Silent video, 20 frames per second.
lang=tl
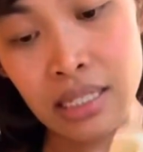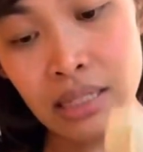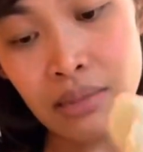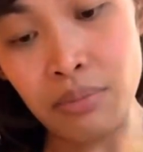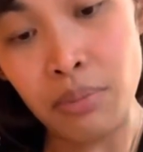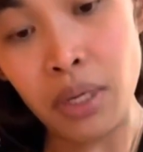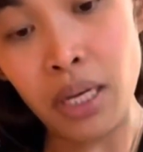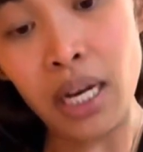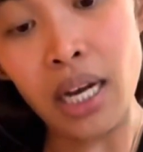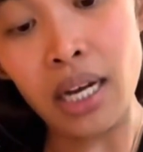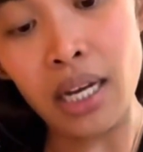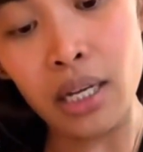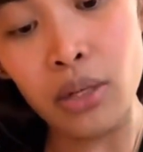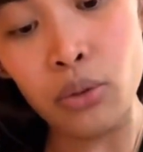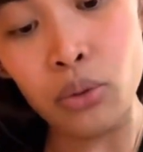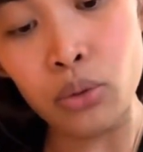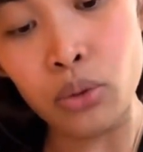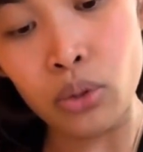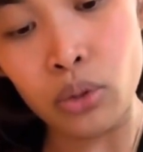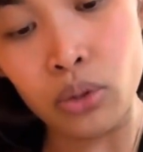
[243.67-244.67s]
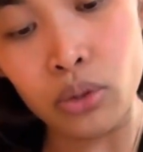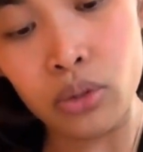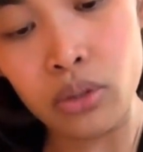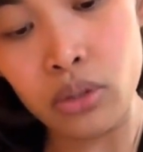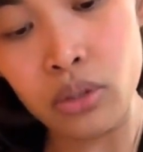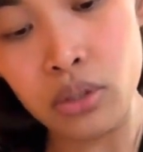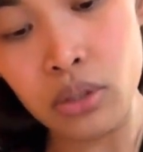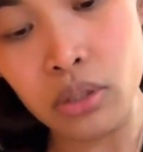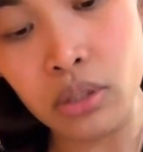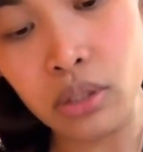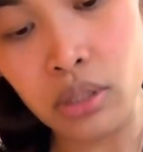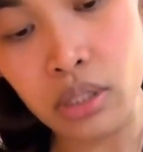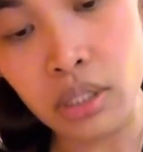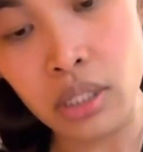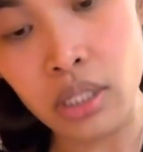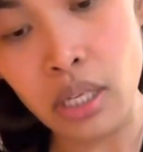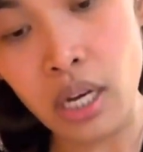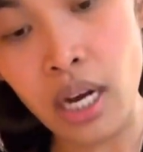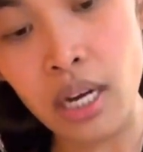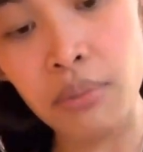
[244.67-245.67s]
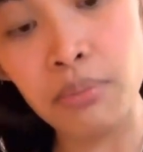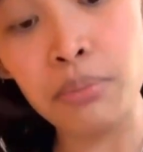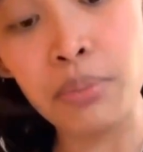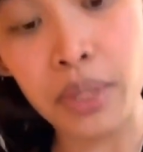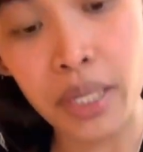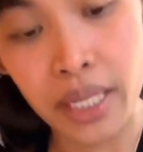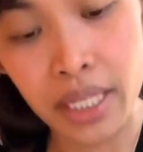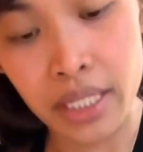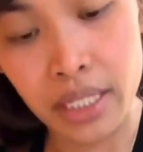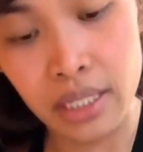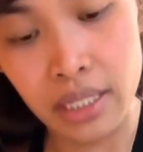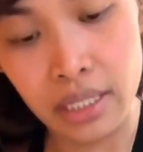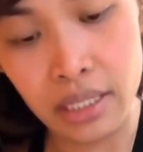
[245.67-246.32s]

pagkakaluto, ang bread,